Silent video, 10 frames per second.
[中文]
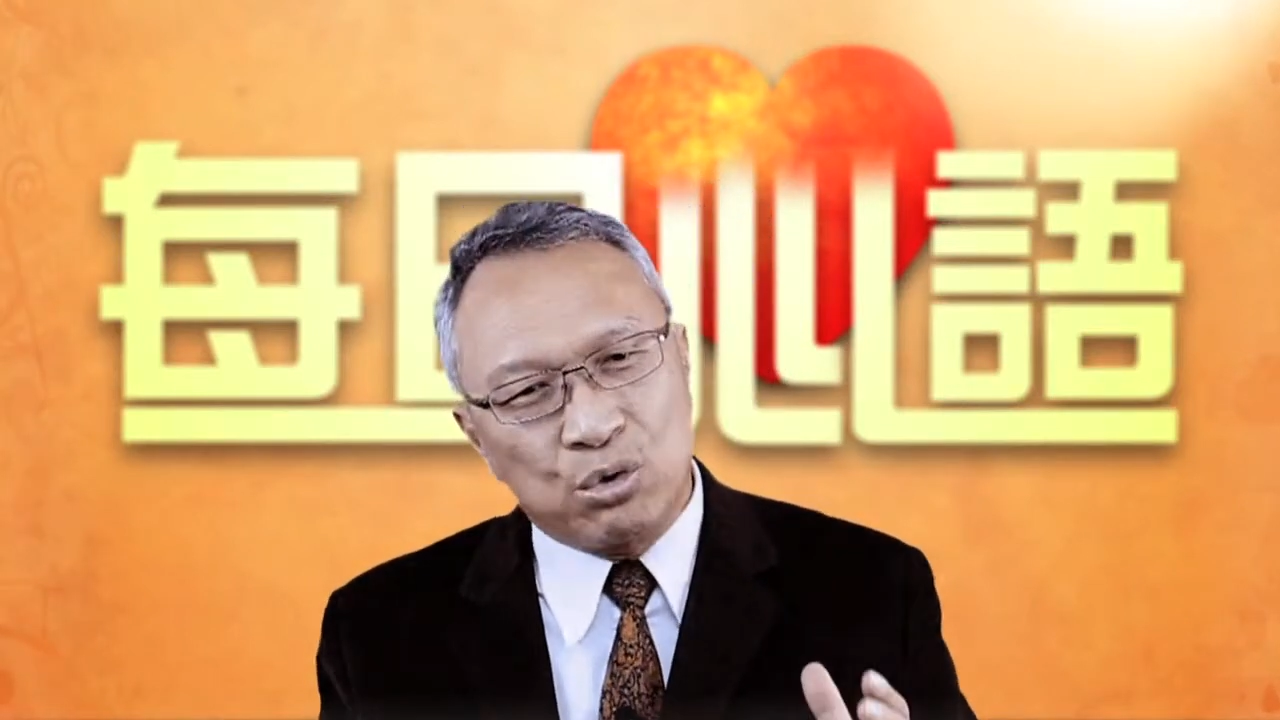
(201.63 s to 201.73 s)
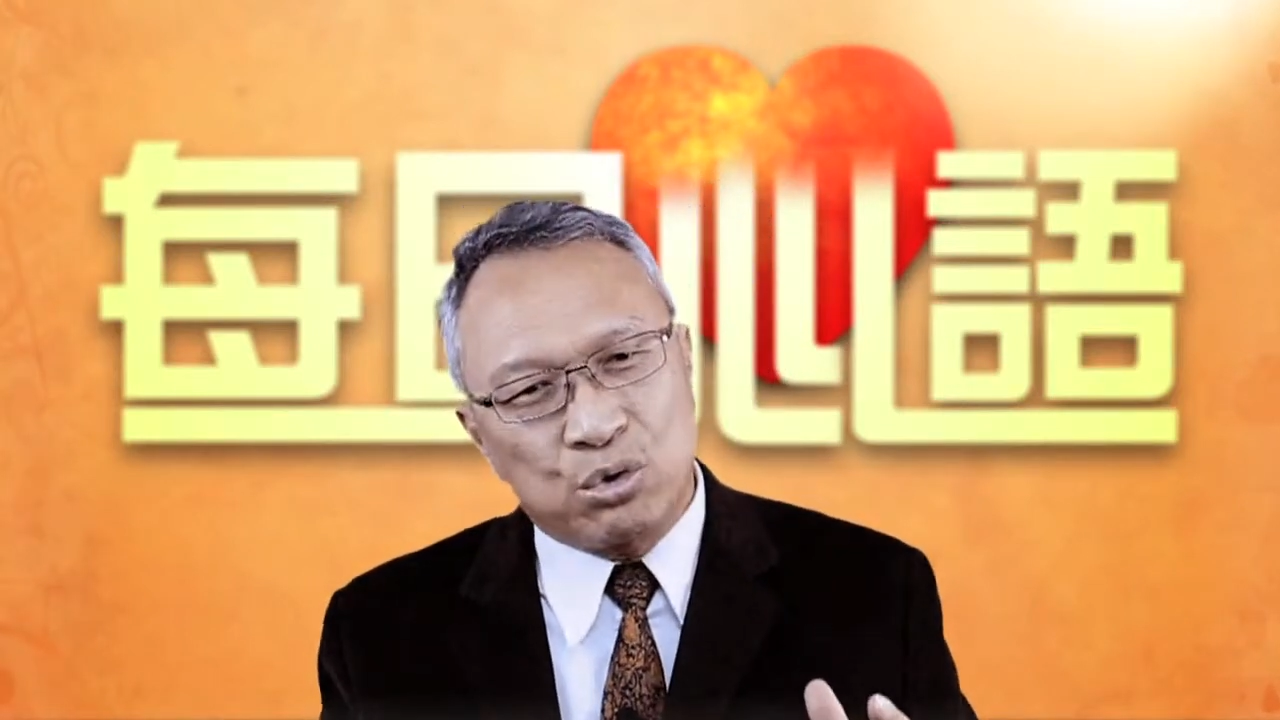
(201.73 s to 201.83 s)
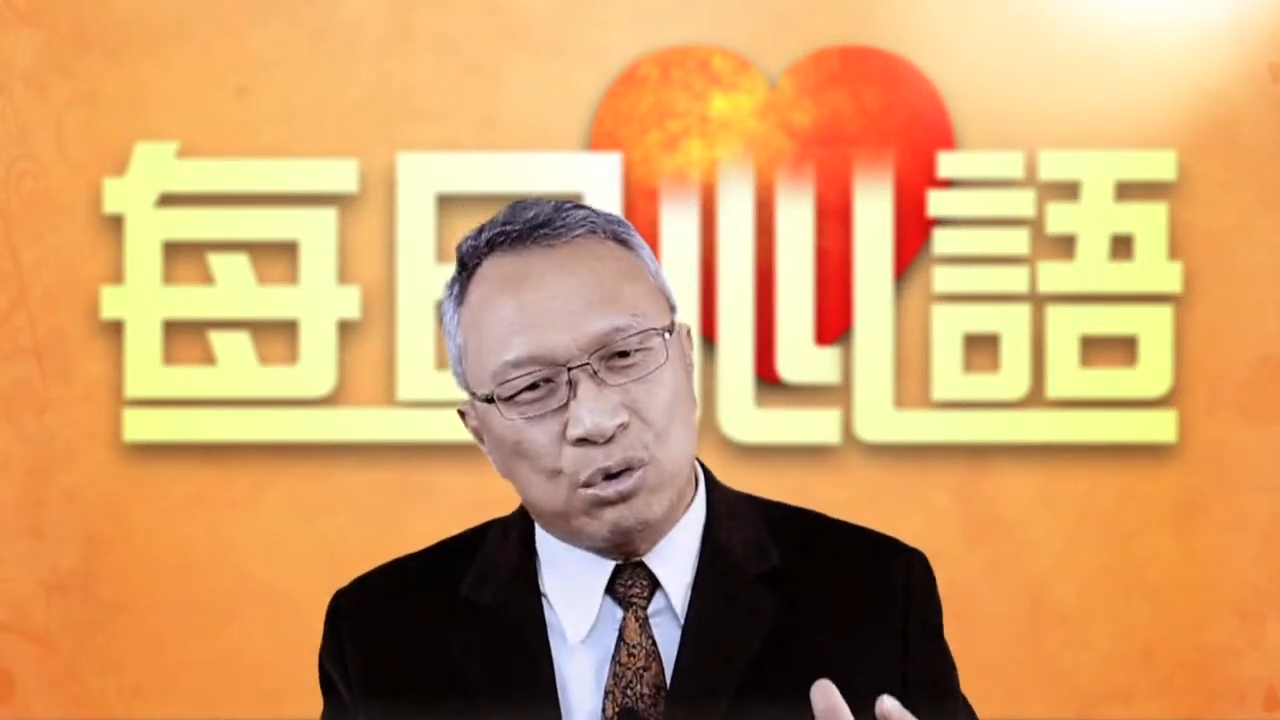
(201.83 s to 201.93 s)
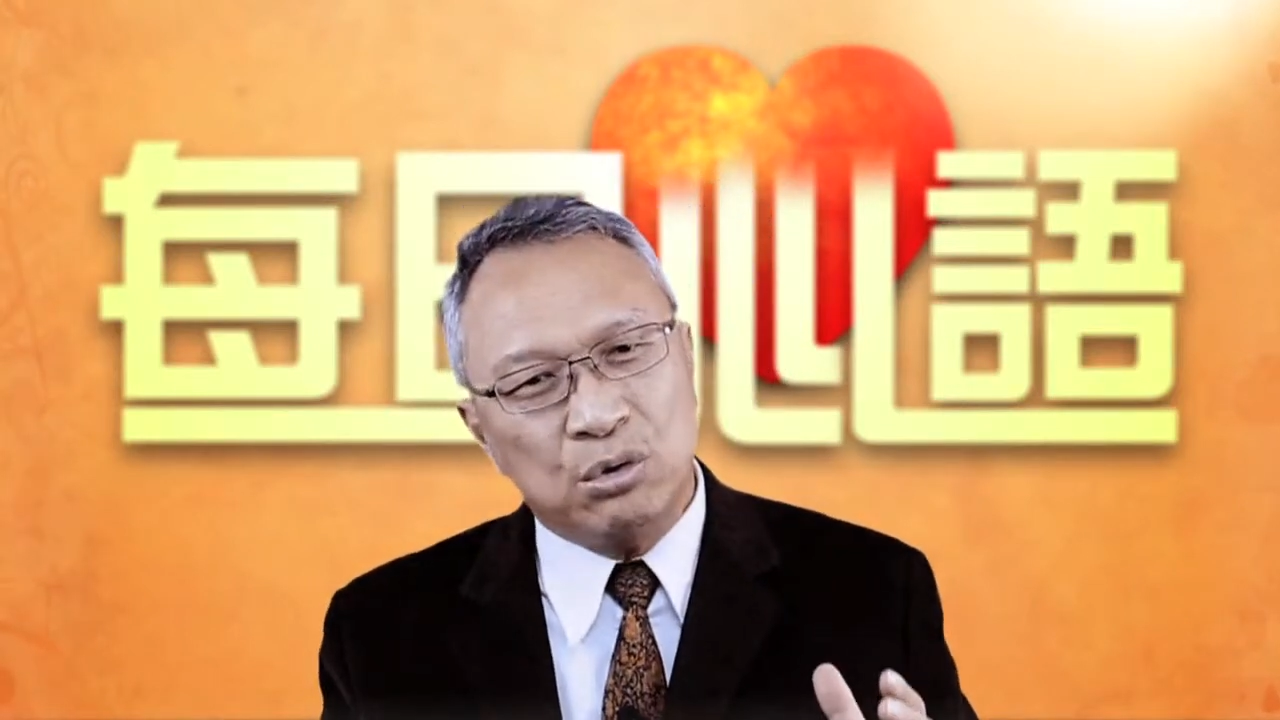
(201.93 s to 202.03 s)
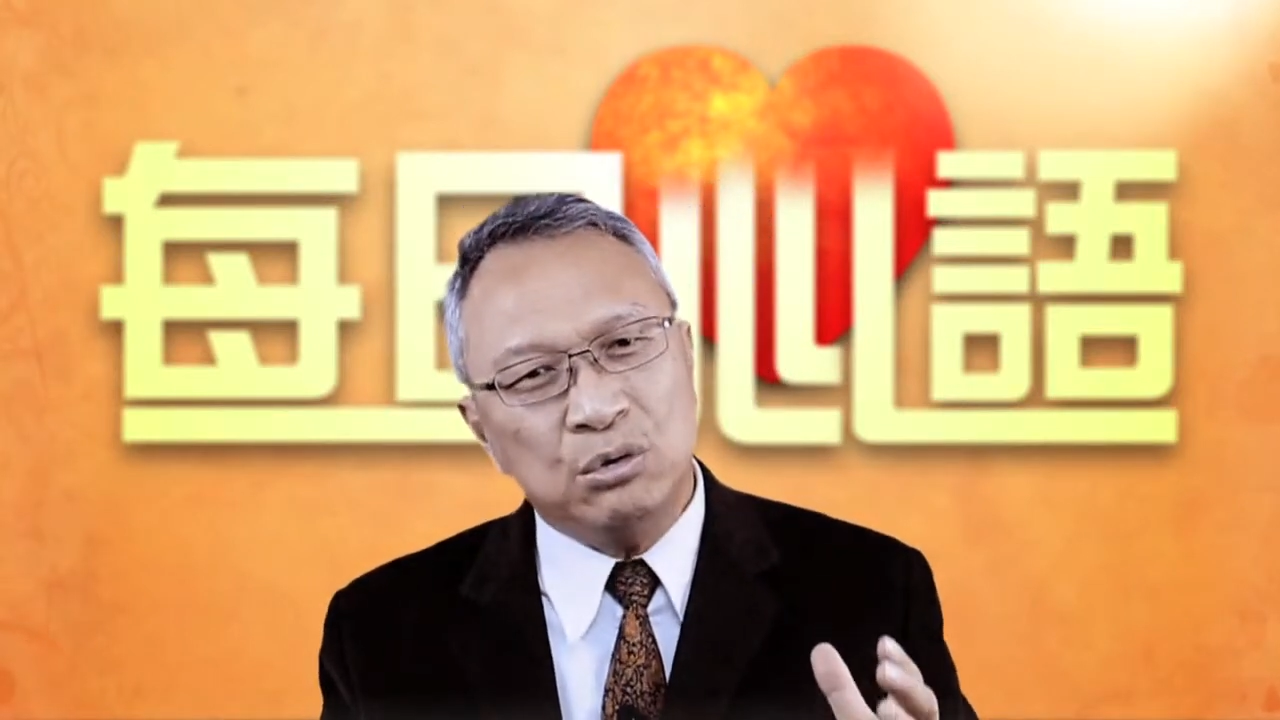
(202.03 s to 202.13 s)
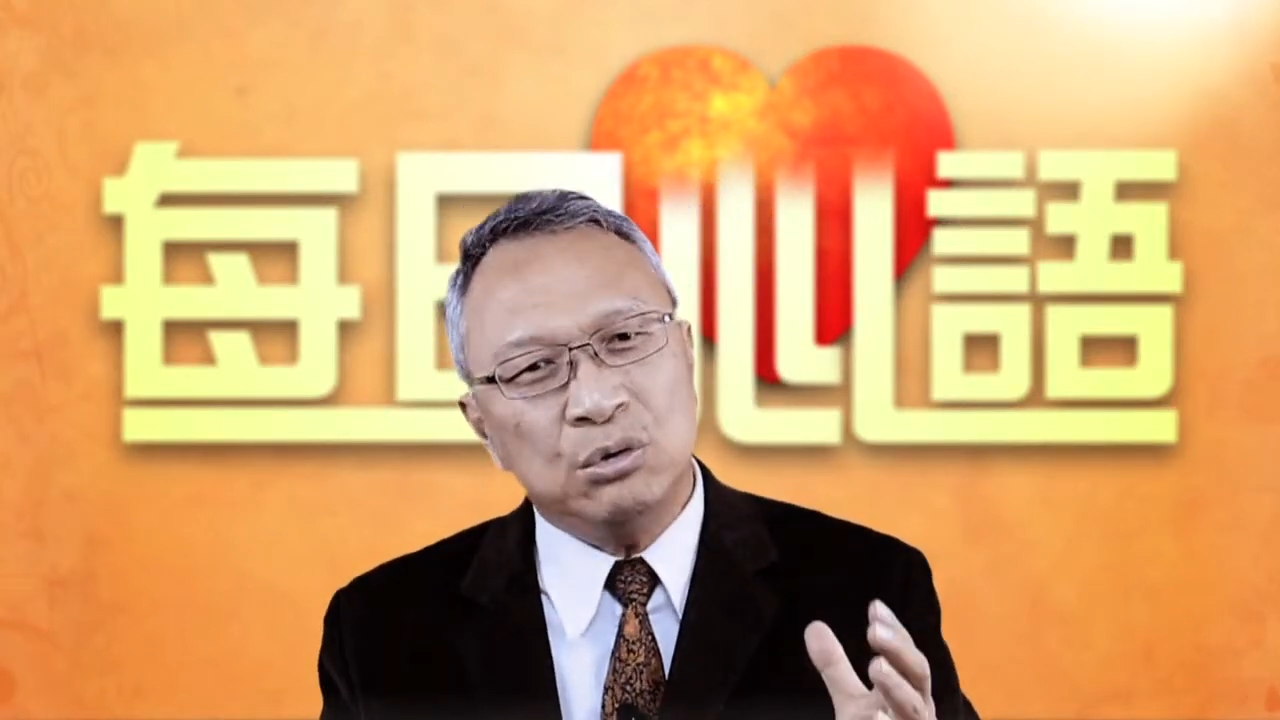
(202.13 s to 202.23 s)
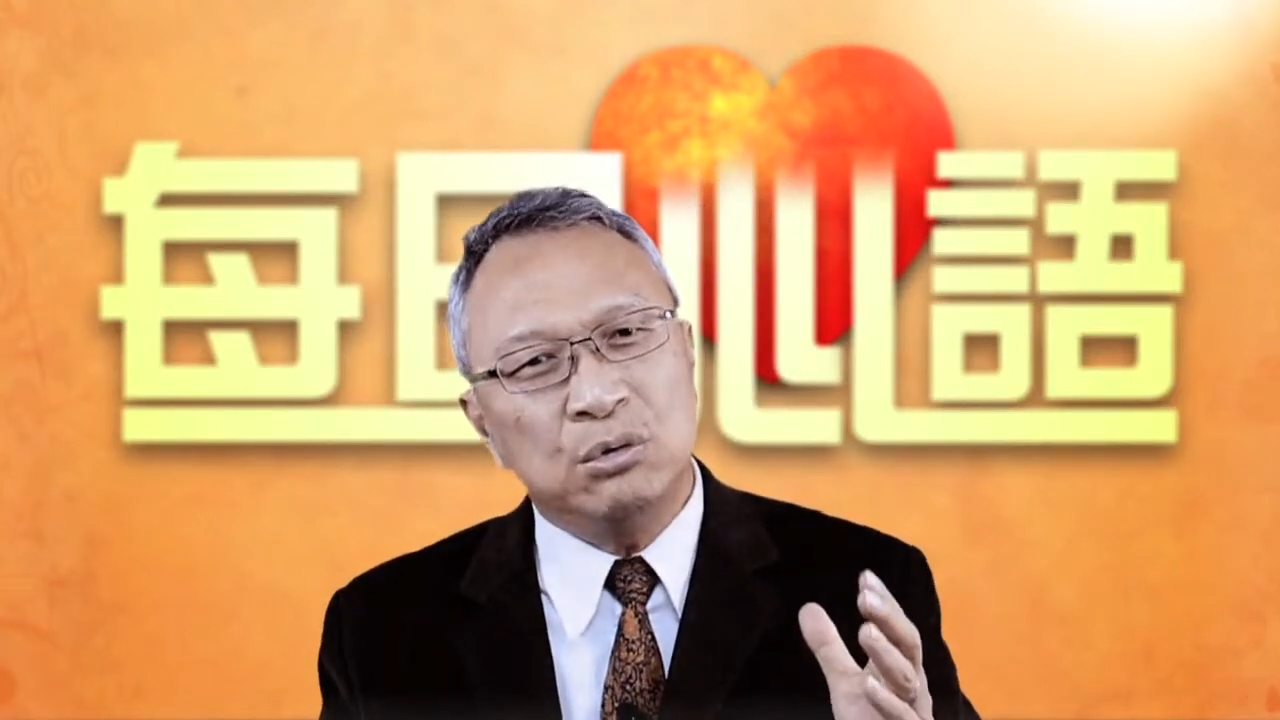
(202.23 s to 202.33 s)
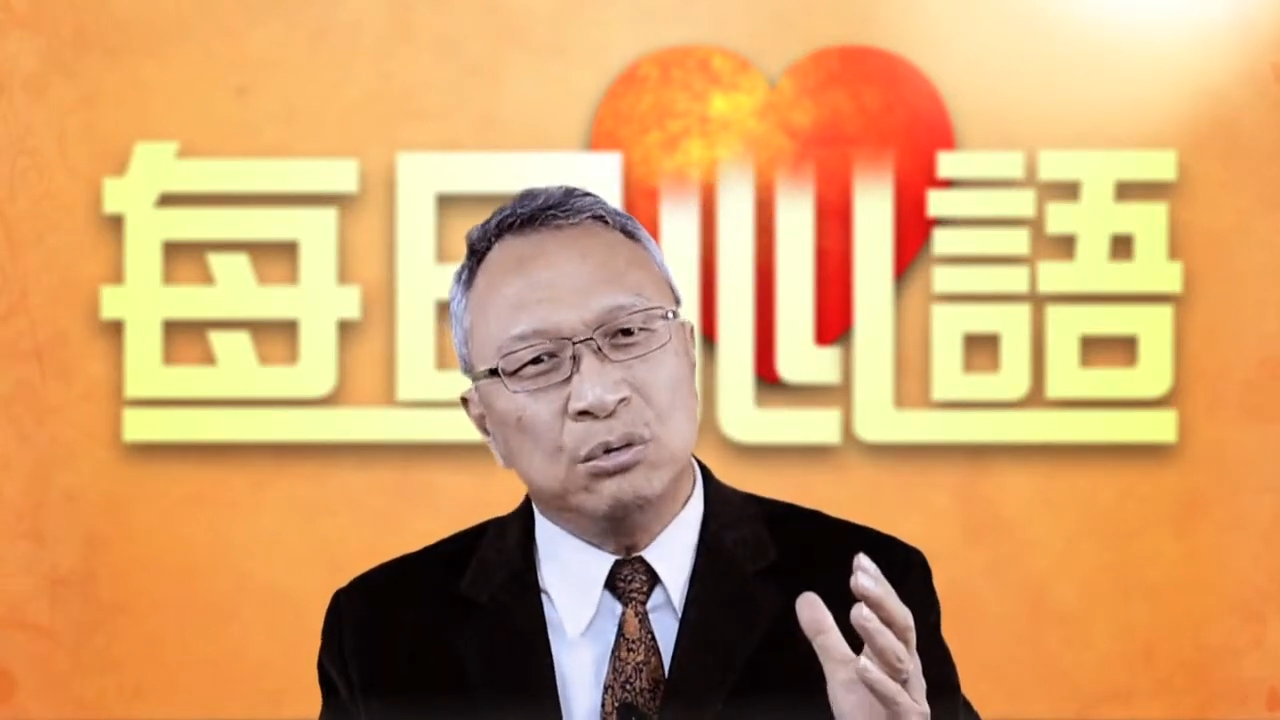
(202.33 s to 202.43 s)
寻